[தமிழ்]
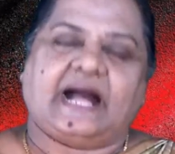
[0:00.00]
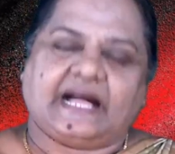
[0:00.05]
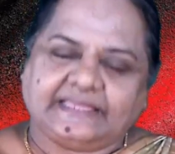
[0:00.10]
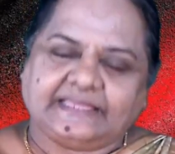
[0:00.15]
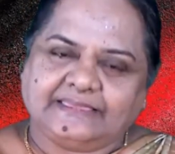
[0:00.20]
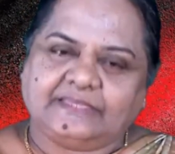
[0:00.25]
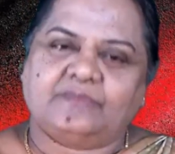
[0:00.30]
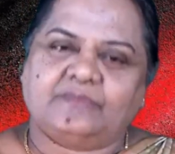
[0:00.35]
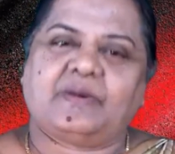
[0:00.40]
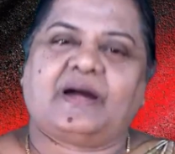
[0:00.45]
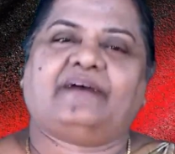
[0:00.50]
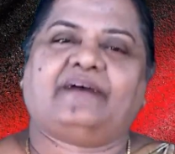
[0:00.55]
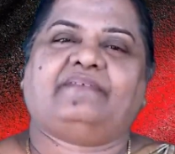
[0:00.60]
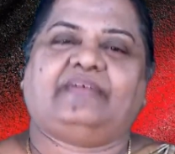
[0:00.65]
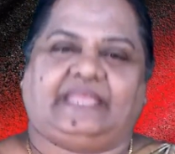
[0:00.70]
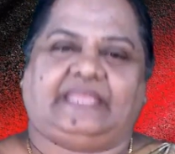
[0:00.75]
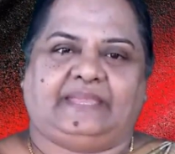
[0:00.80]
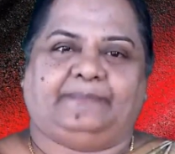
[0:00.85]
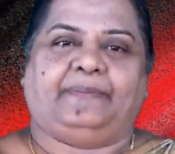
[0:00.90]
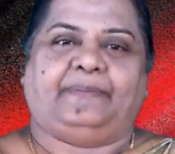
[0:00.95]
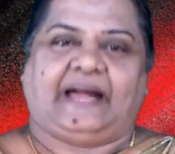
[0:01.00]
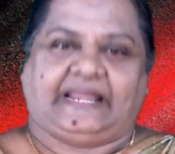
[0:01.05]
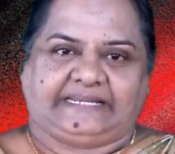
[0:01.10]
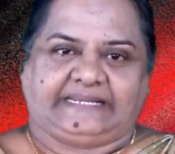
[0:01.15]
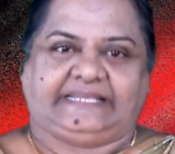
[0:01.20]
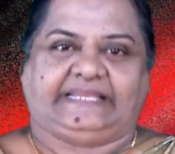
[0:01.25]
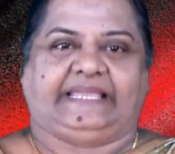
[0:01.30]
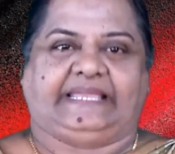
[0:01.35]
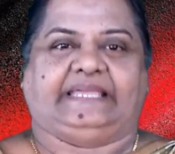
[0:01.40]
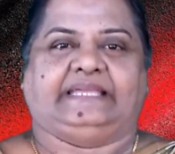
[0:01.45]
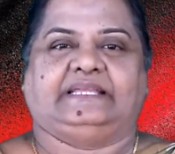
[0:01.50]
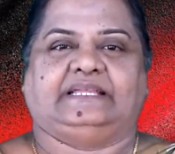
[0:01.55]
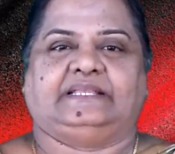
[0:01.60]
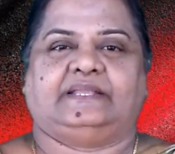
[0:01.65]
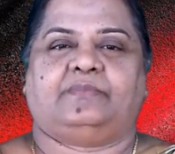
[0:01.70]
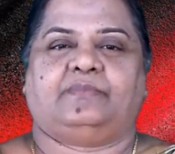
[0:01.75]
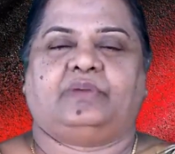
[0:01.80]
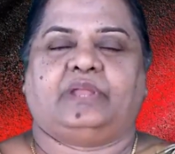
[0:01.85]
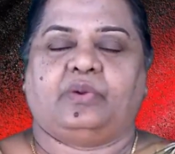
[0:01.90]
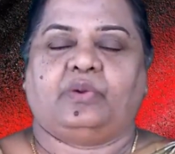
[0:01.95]
ஆத்மாவை பார்க்க
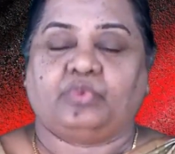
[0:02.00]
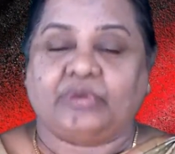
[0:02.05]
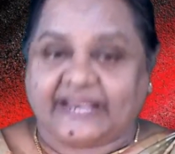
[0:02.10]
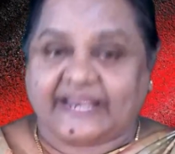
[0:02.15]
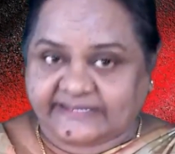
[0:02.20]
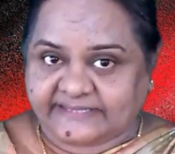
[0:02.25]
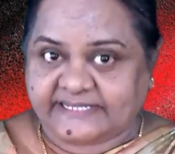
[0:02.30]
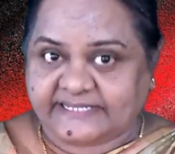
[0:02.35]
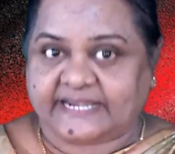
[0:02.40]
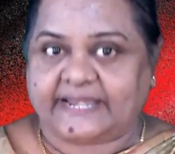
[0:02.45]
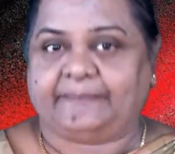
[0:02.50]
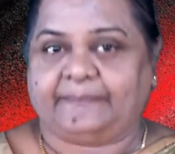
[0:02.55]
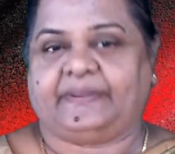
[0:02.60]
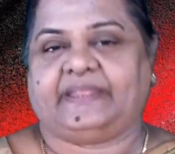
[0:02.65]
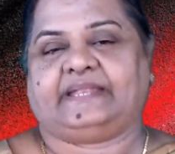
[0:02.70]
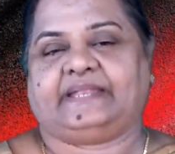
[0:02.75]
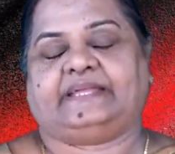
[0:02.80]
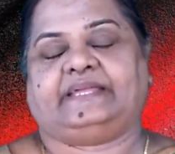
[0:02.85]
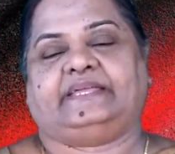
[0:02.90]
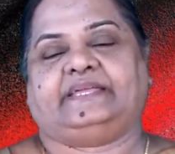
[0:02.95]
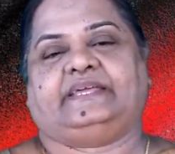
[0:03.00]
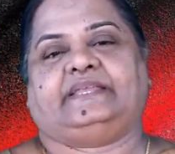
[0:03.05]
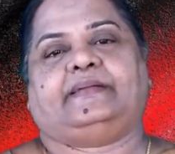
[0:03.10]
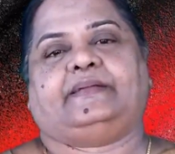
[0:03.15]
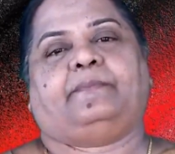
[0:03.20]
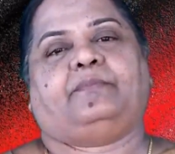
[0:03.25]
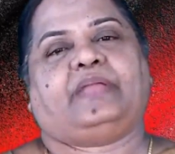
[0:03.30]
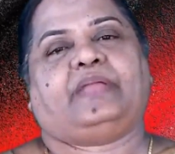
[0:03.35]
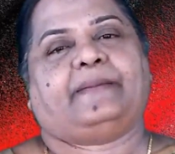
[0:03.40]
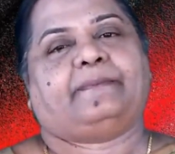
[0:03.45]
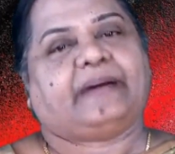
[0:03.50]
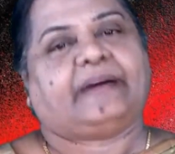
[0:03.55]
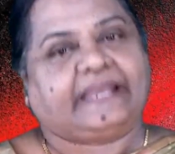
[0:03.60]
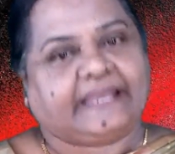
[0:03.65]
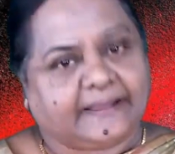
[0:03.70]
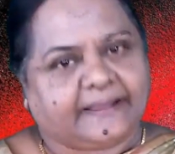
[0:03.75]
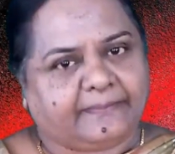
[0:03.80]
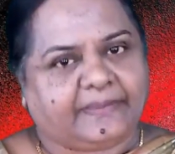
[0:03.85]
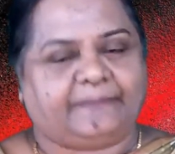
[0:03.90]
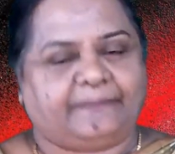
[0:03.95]
நம்முடைய உணர்ச்சிகள் எப்படி இருக்கு நம்முடைய
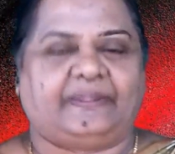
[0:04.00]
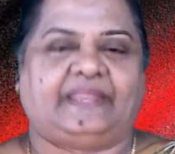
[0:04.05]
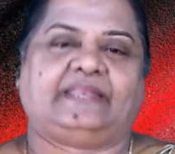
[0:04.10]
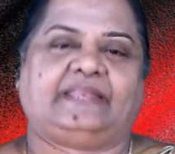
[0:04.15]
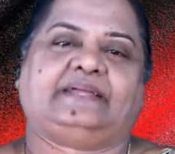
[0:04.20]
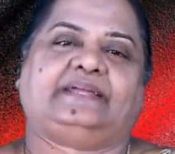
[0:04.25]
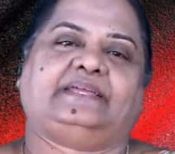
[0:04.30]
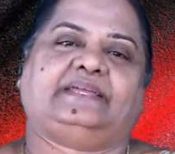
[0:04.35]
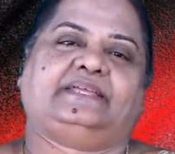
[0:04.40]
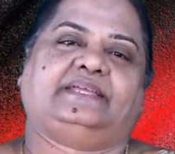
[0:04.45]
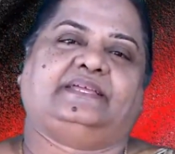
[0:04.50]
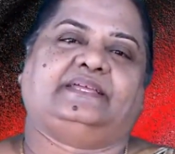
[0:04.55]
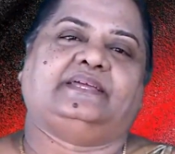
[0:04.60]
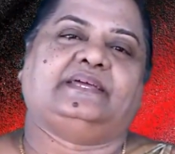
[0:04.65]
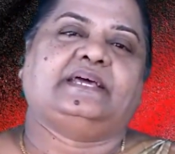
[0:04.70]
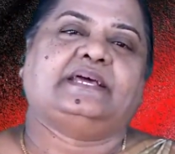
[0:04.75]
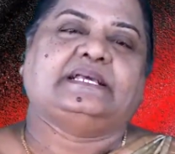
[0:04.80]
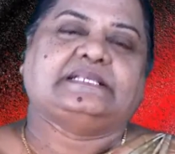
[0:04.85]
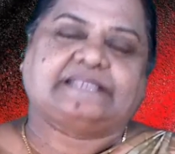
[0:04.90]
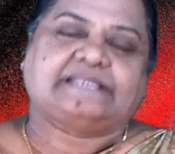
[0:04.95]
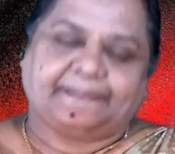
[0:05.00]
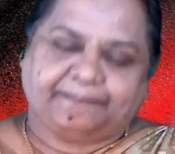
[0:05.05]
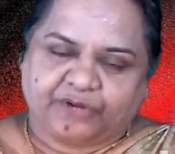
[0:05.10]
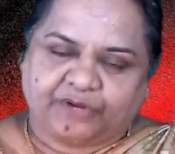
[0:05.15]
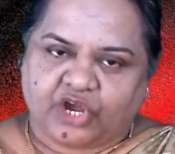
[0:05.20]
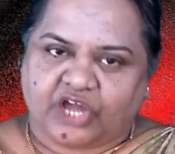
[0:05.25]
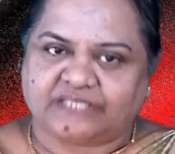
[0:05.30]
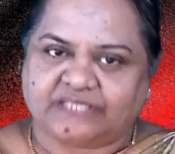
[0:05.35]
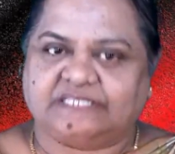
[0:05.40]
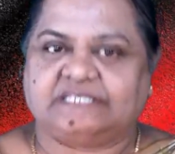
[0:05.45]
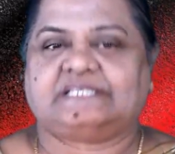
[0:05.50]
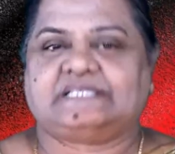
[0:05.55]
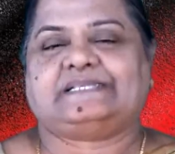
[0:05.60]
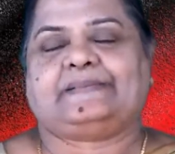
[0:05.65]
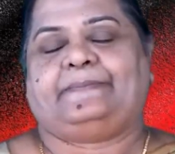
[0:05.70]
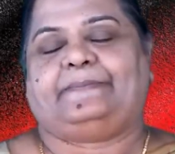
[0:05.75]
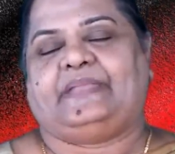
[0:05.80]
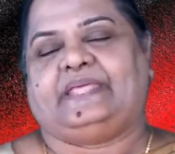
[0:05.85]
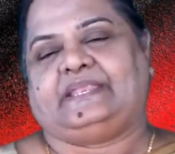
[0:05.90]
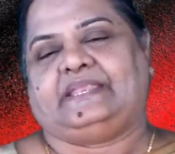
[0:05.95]
மனம் எப்படி இருக்கு சப்கான்சியஸ்
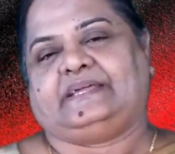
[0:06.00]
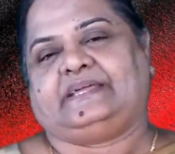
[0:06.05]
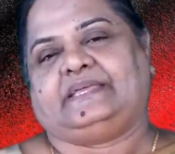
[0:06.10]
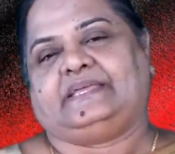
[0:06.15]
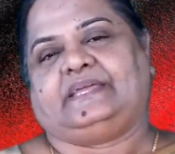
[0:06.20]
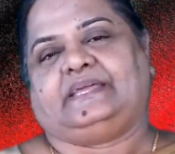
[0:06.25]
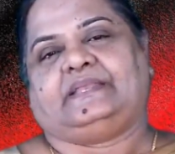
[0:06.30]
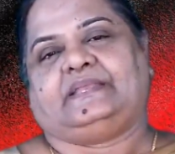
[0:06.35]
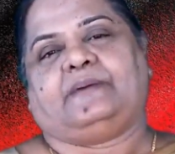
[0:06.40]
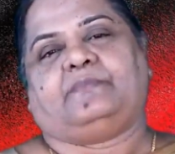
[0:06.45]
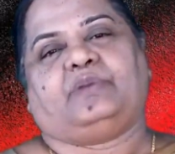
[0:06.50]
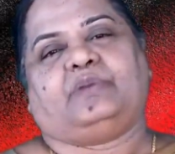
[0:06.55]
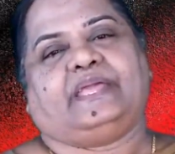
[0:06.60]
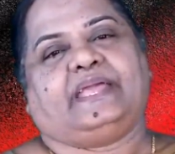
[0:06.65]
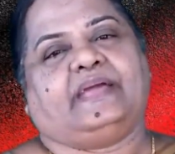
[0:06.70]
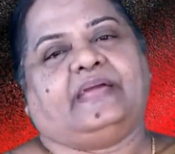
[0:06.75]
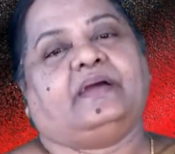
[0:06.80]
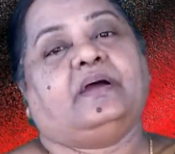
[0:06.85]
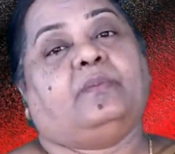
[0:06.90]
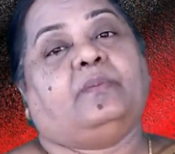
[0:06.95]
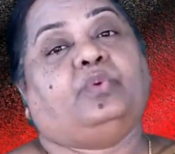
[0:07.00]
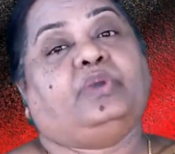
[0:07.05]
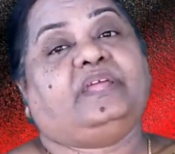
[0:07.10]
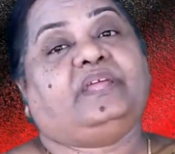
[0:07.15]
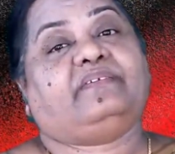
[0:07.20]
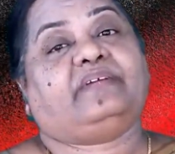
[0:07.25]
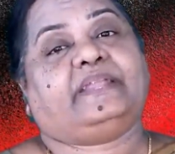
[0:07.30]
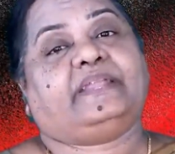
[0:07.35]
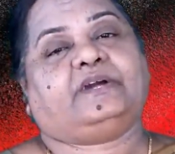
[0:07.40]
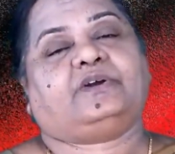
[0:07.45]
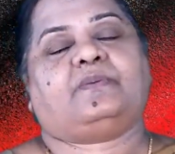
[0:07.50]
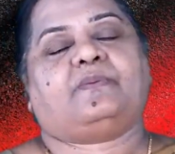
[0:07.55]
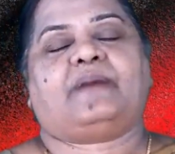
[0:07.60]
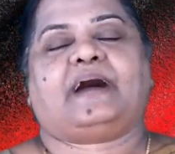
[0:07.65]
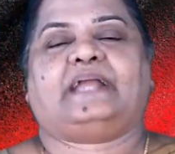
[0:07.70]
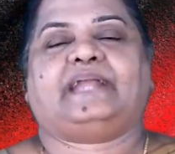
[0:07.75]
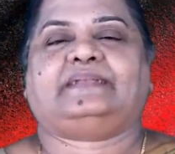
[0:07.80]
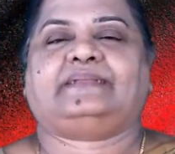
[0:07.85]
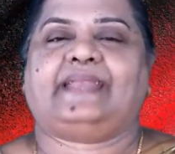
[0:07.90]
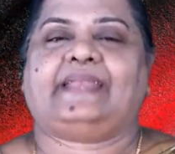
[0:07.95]
எப்படி இருக்கு நம்முடைய முடிவெடுக்கும்
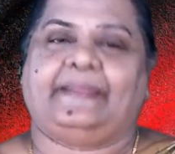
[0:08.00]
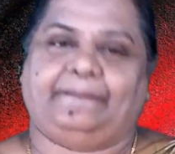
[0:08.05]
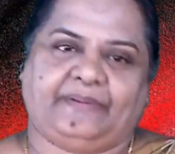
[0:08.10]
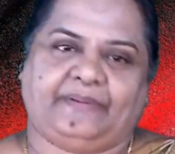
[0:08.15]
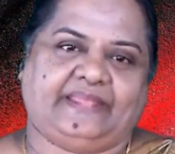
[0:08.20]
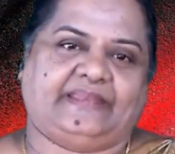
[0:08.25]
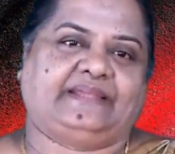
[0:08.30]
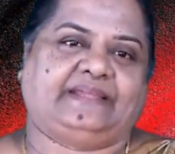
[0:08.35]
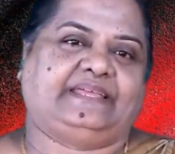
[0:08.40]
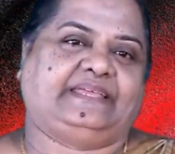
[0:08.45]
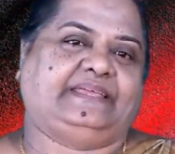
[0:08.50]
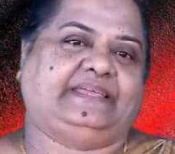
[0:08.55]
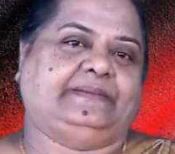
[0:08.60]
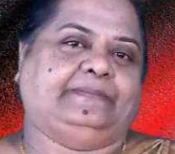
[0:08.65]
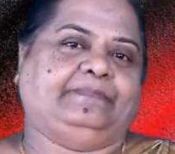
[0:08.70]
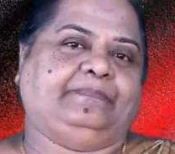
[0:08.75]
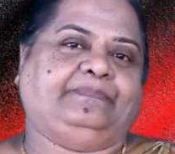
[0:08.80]
ஆற்றல் எப்படி இருக்கு